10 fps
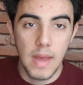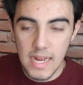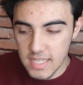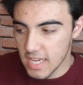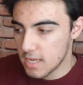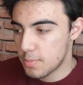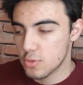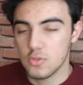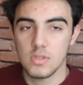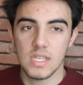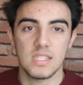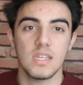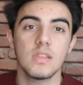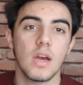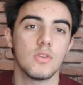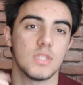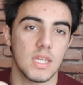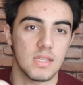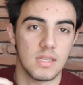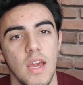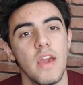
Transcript: Belki AirPods'un sesleri daha yüksektir.